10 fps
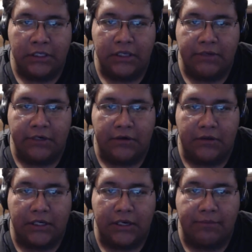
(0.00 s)
Y
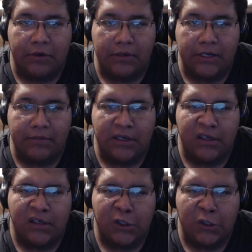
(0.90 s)
bueno, el
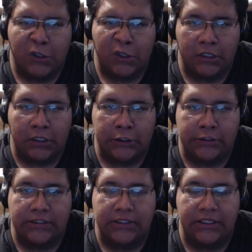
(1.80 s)
problema
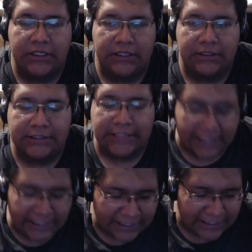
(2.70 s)
este,
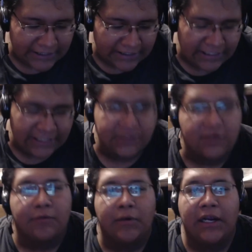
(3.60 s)
está en
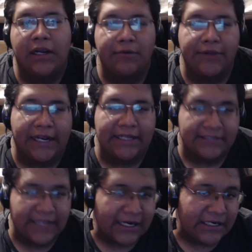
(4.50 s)
eso. Acabo de
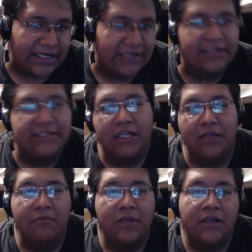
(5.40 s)
gastar en
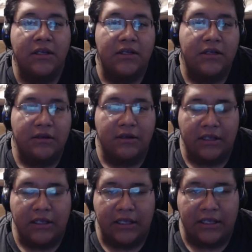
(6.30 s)
Steam
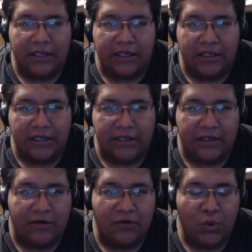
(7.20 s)

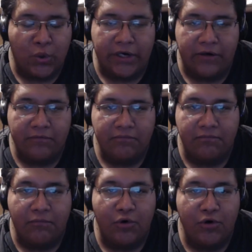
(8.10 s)
eh, un juego
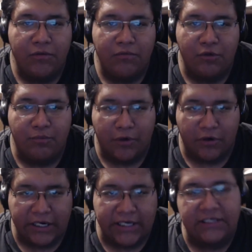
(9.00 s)
muy, muy
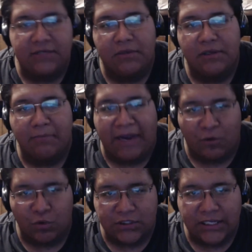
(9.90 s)
pro que les va a
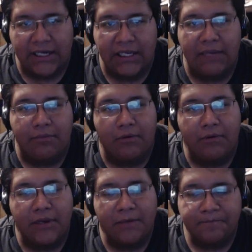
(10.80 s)
gustar. El problema...